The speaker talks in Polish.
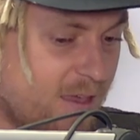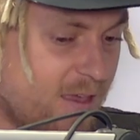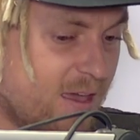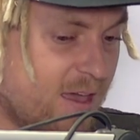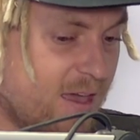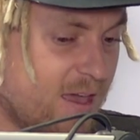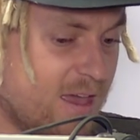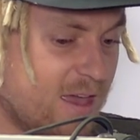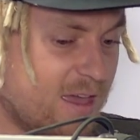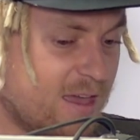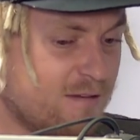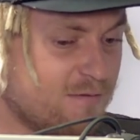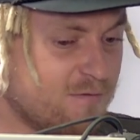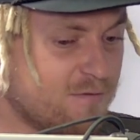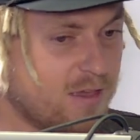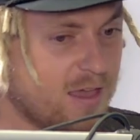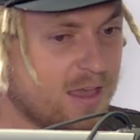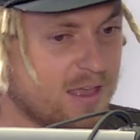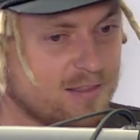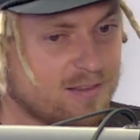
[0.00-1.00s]
E,
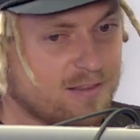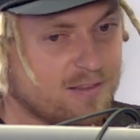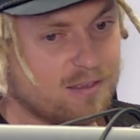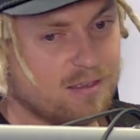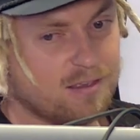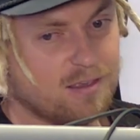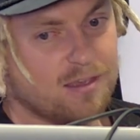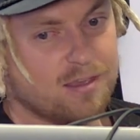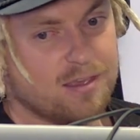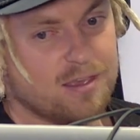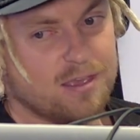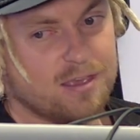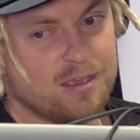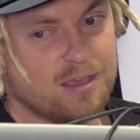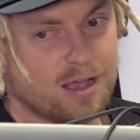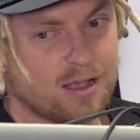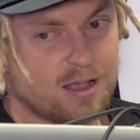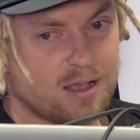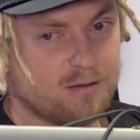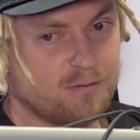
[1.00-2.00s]
więc
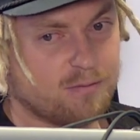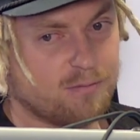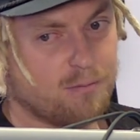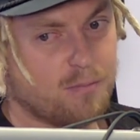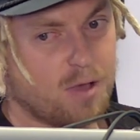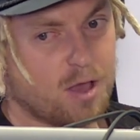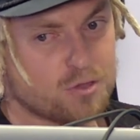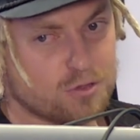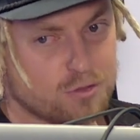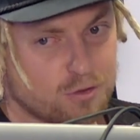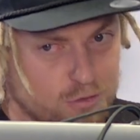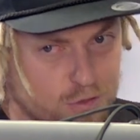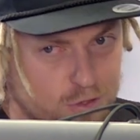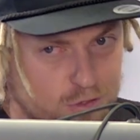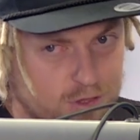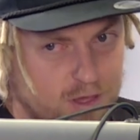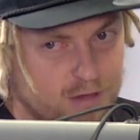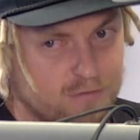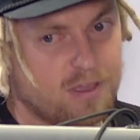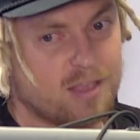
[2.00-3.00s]
jak masz
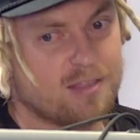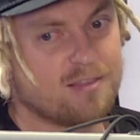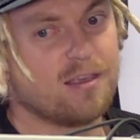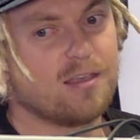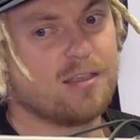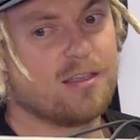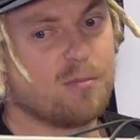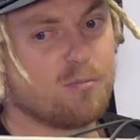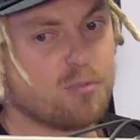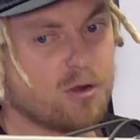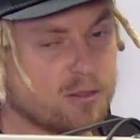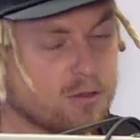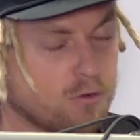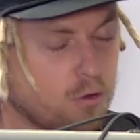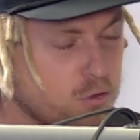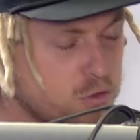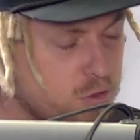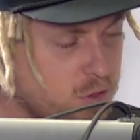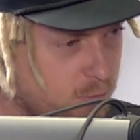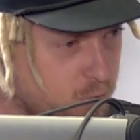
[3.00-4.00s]
troszeczkę więcej tej
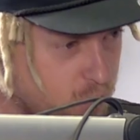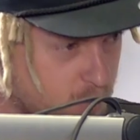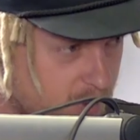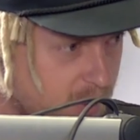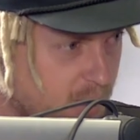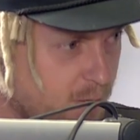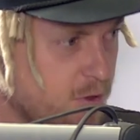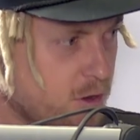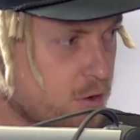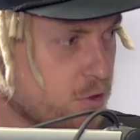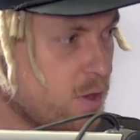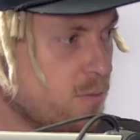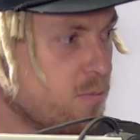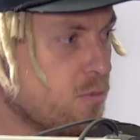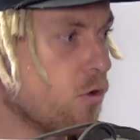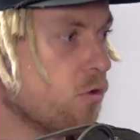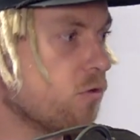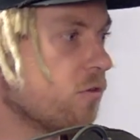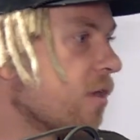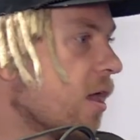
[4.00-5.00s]
prędkości, na przykład na pierwszej
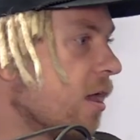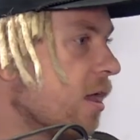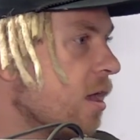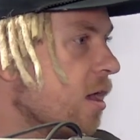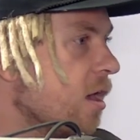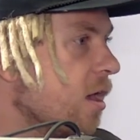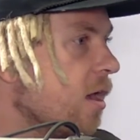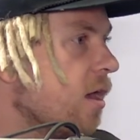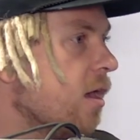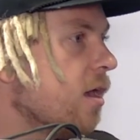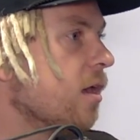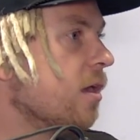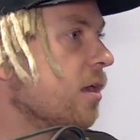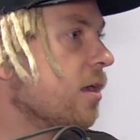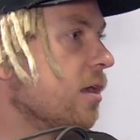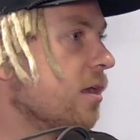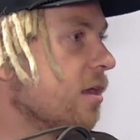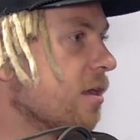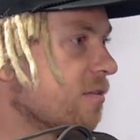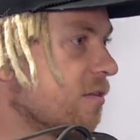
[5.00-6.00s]
prostej
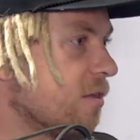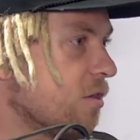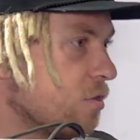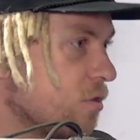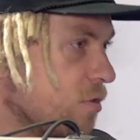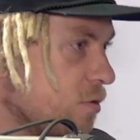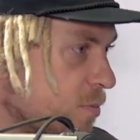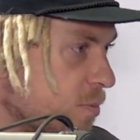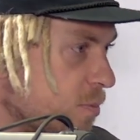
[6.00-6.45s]
i jesteś